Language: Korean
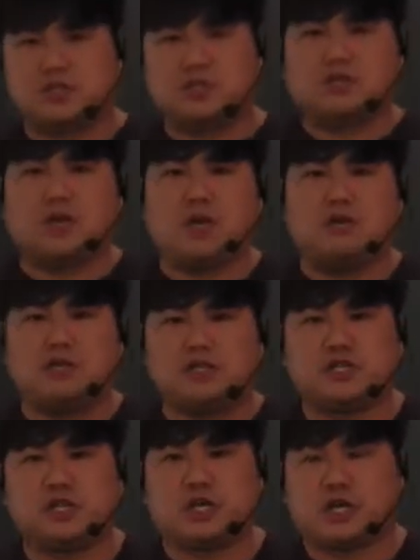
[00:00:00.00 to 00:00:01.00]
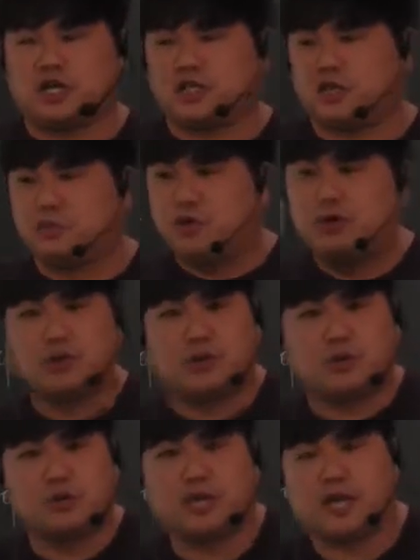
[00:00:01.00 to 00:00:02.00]
게임을 시작하지 뭐 이런
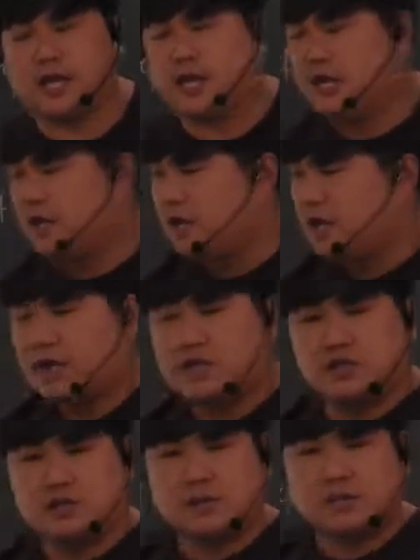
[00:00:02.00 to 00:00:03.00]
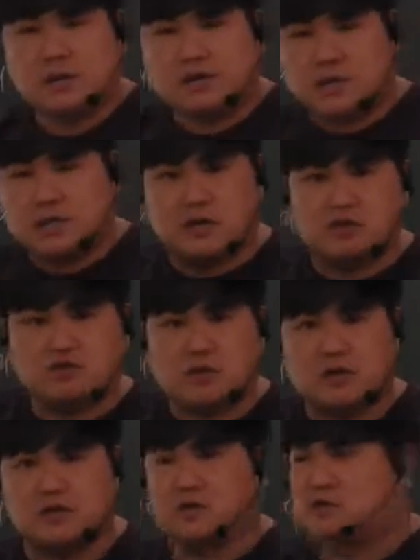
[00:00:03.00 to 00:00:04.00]
내용인데 알죠 막 사람 막 자르고 막 그런다고